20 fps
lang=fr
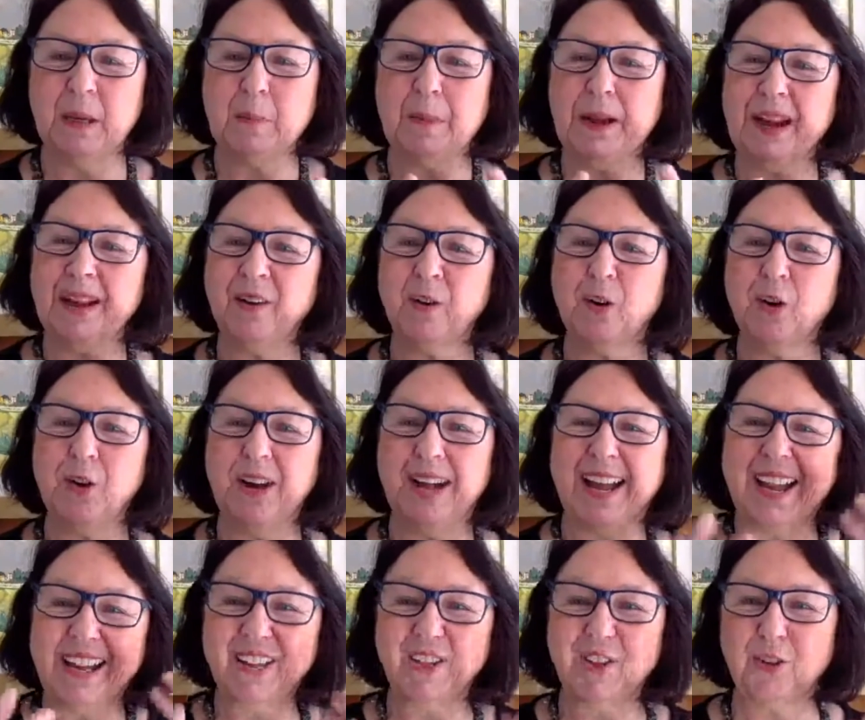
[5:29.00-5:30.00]
Pas que
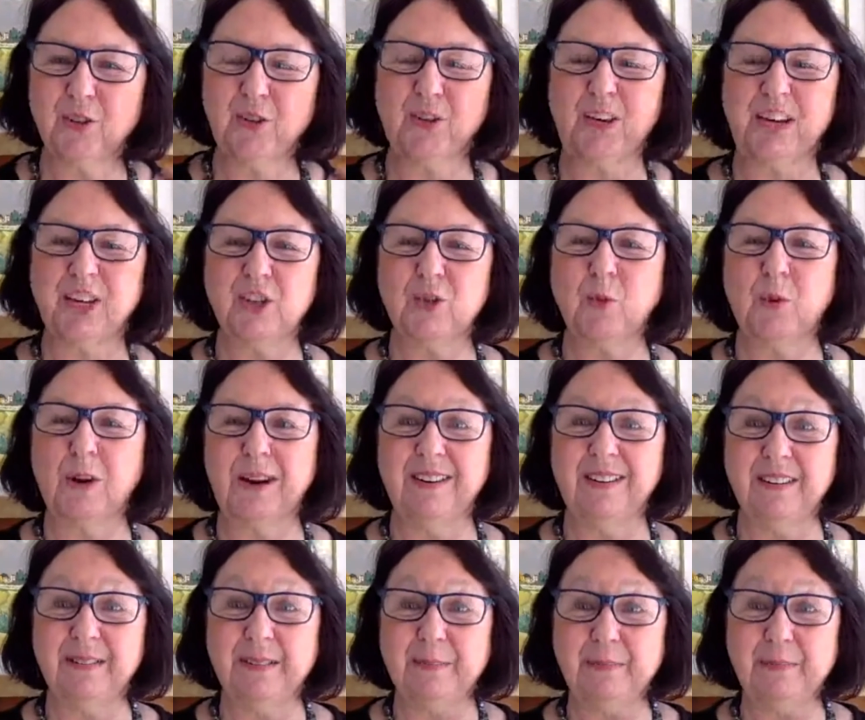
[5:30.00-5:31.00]
être de la joie,
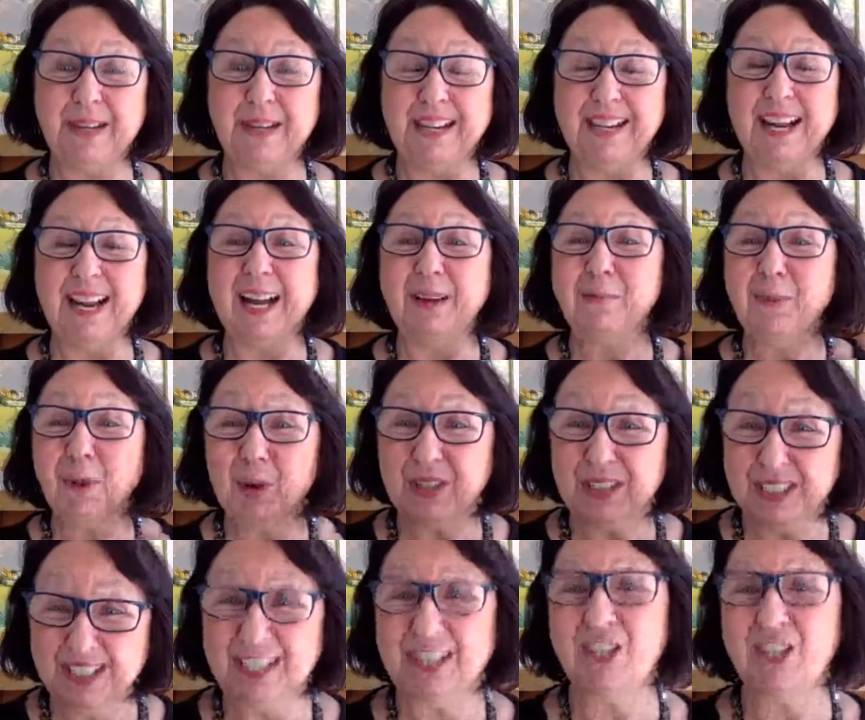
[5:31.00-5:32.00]
mais
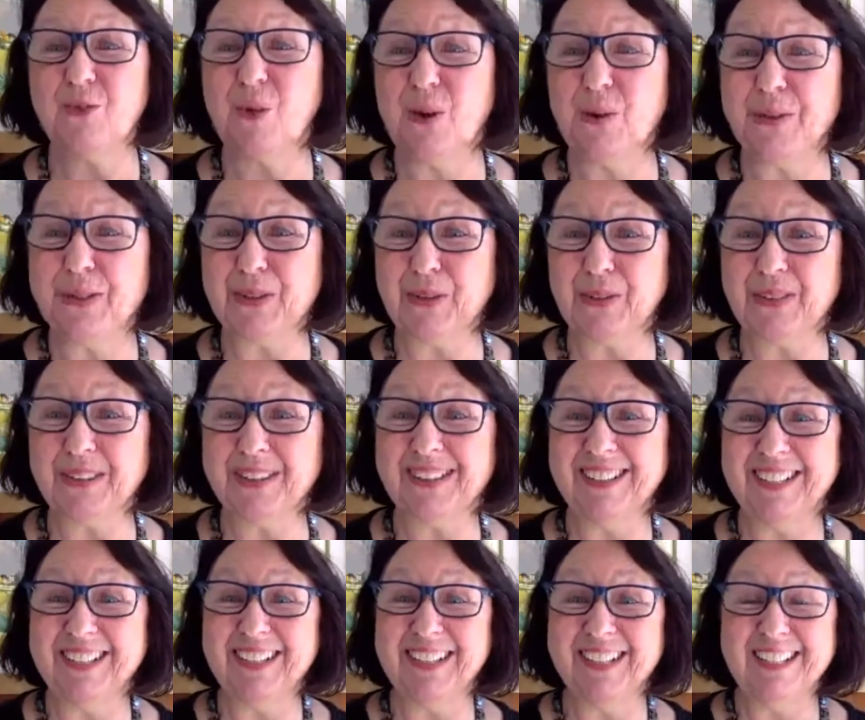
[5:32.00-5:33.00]
apporter de la joie aux autres.
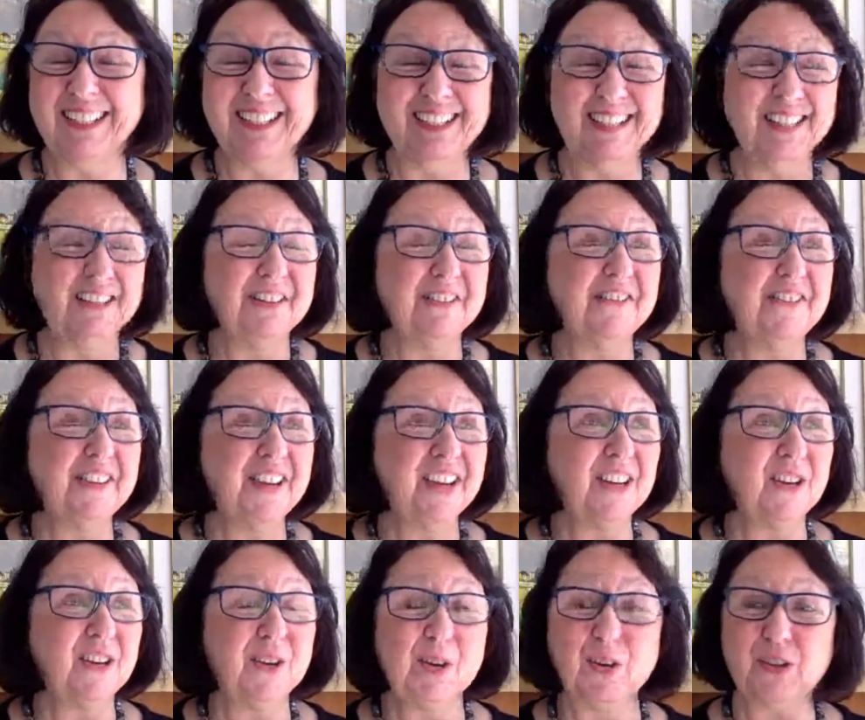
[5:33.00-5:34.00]
Le
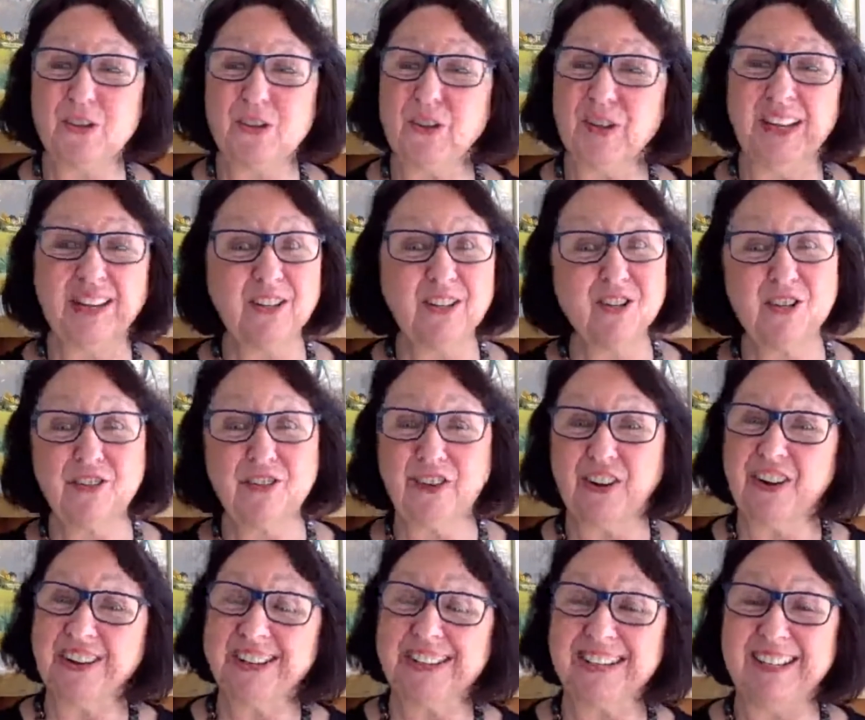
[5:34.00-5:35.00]
fait que je regarde le
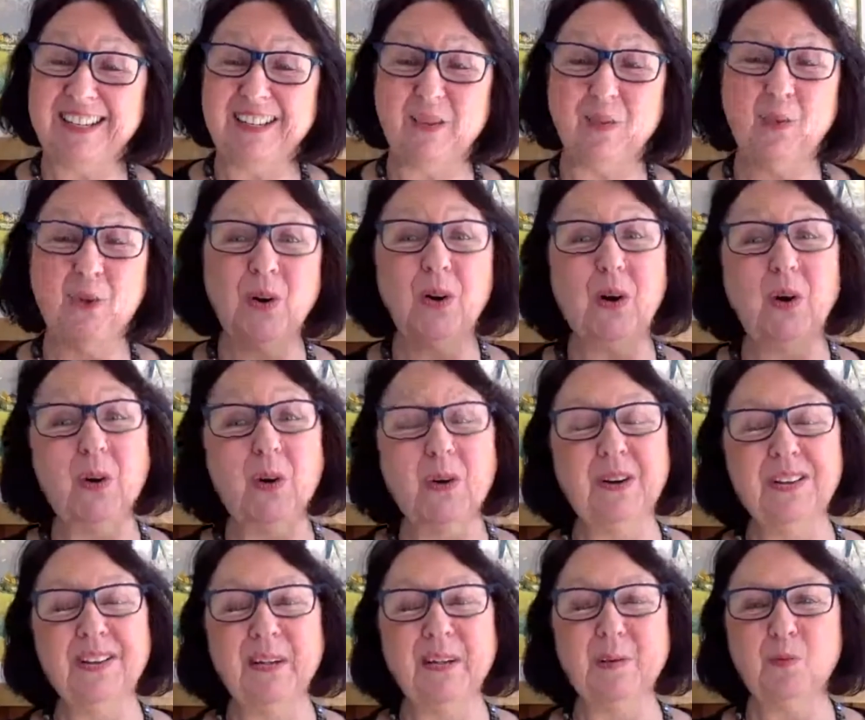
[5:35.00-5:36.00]
chevreuil et wow,
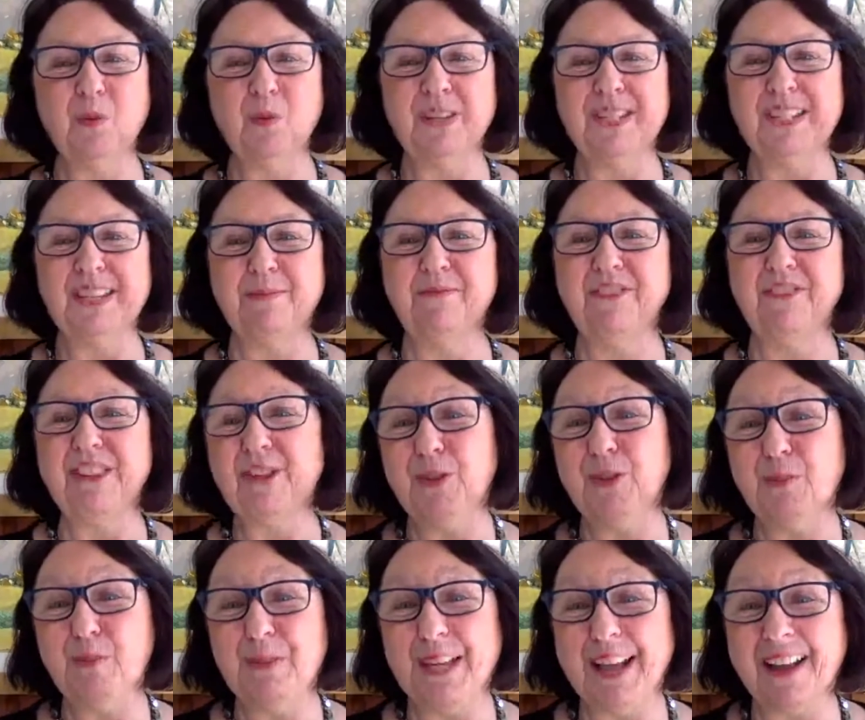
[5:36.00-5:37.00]
en de moi, ça me fait
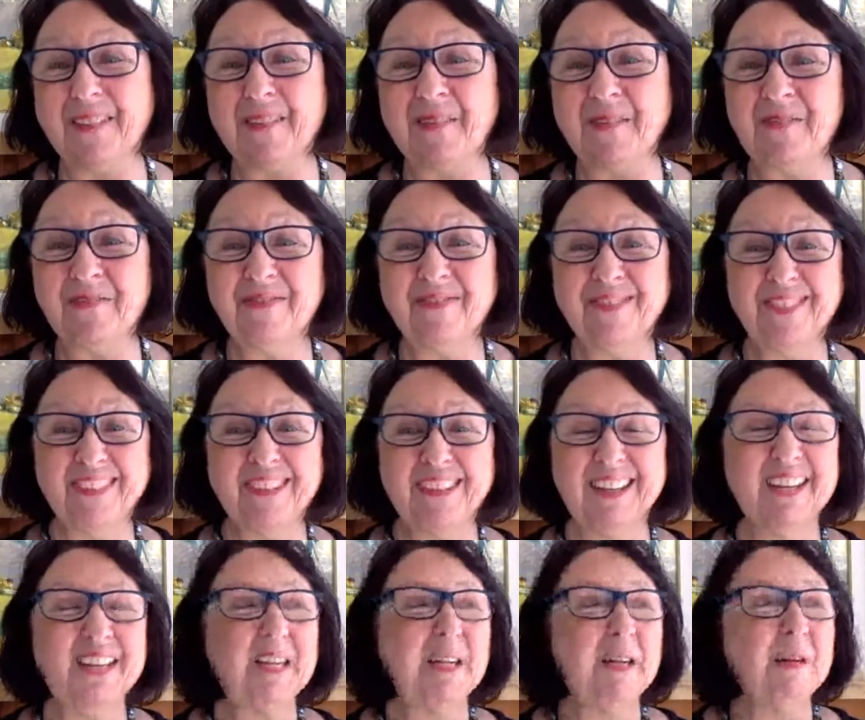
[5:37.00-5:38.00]
du bien.
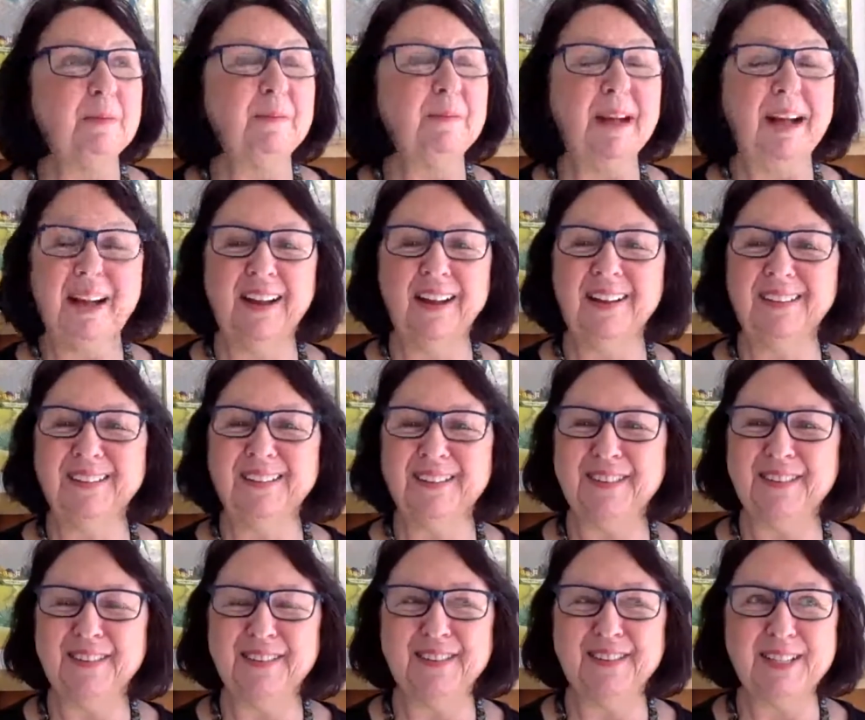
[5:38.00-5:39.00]

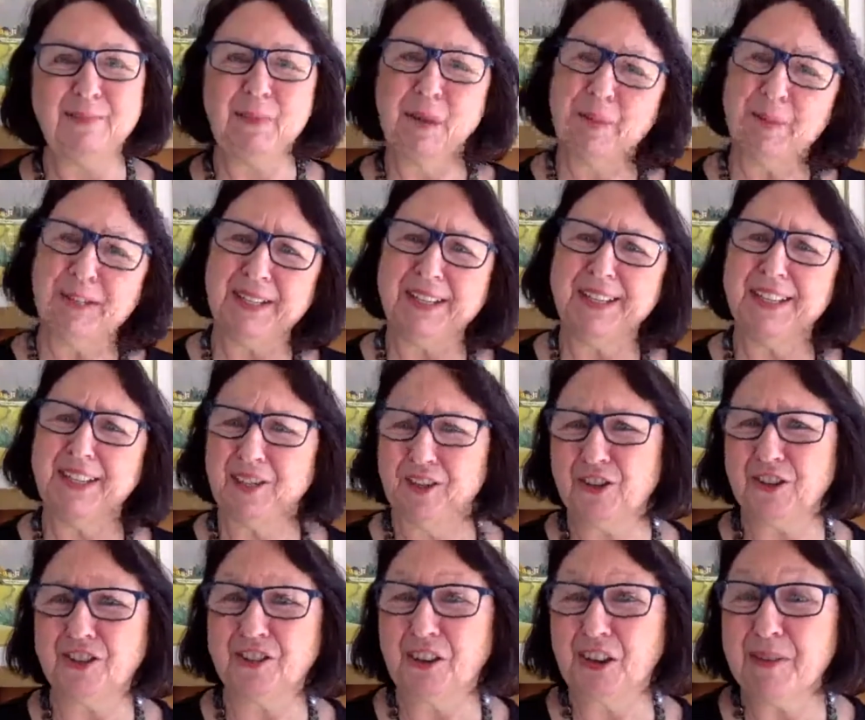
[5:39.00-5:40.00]
Ben, euh, c'est bien peut-être être un
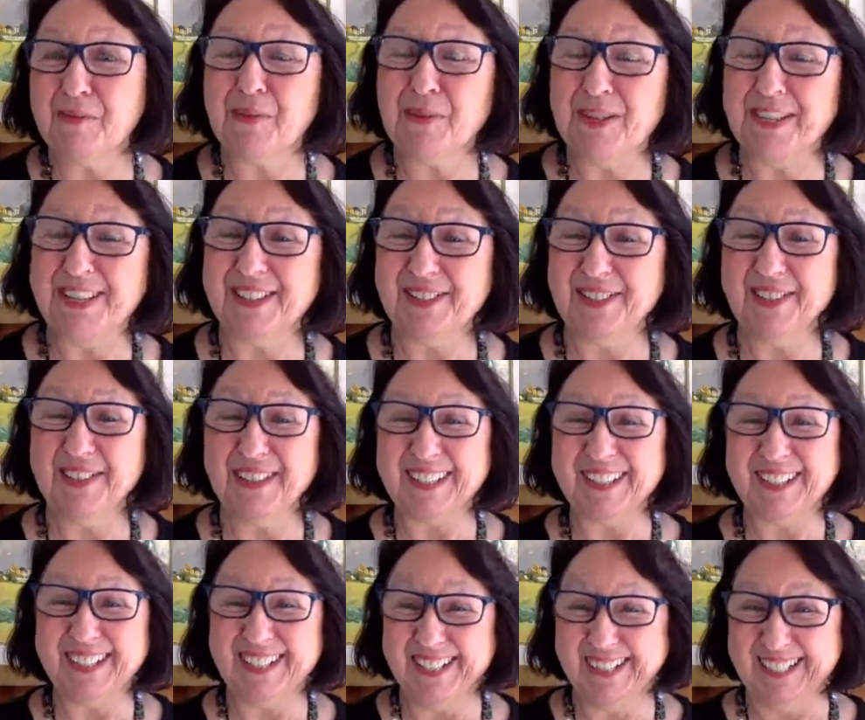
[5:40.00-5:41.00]
chevreuil pour les
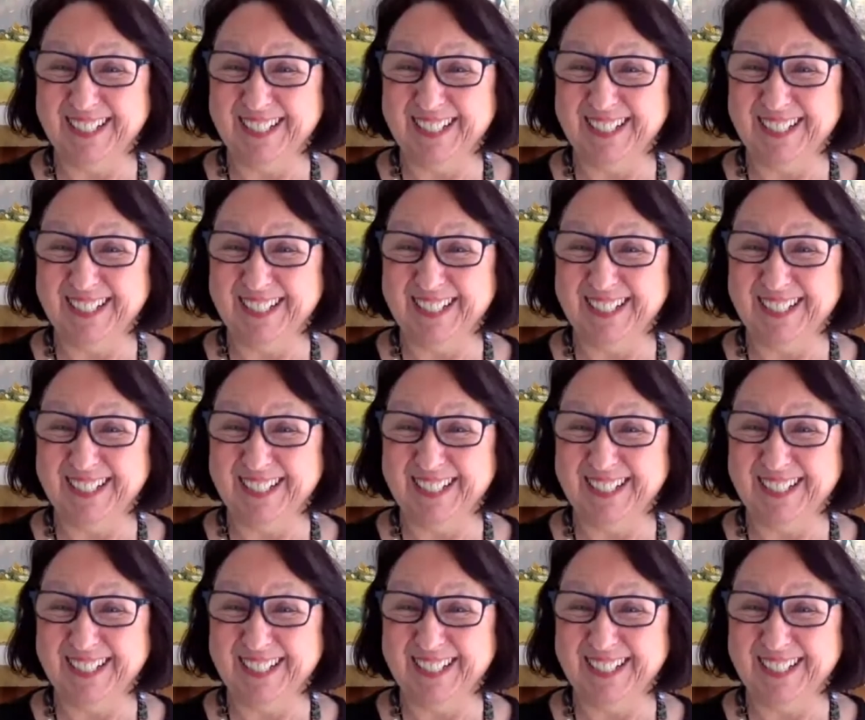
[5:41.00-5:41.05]
autres.